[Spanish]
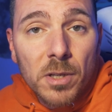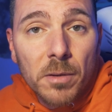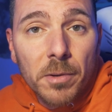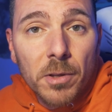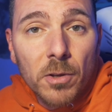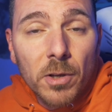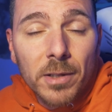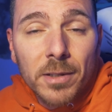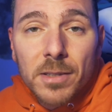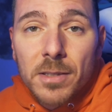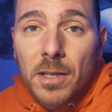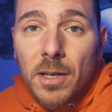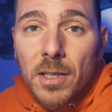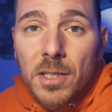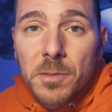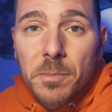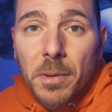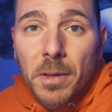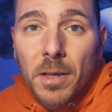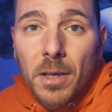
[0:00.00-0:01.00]
este vídeo antes de la
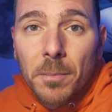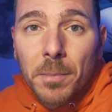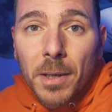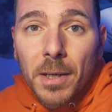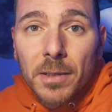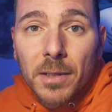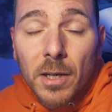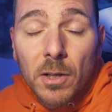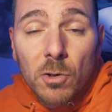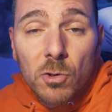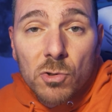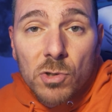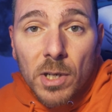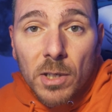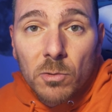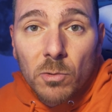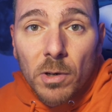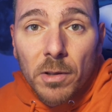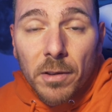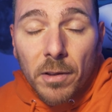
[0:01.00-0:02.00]
despedida para traeros una
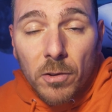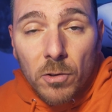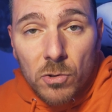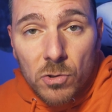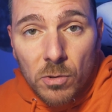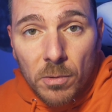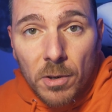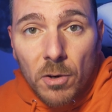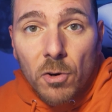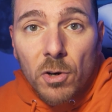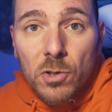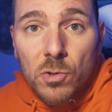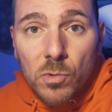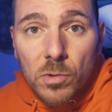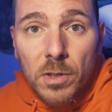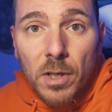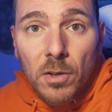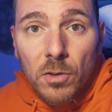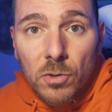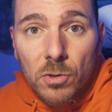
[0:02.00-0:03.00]
actualización sobre los
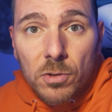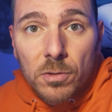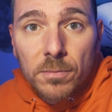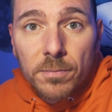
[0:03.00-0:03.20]
resultados.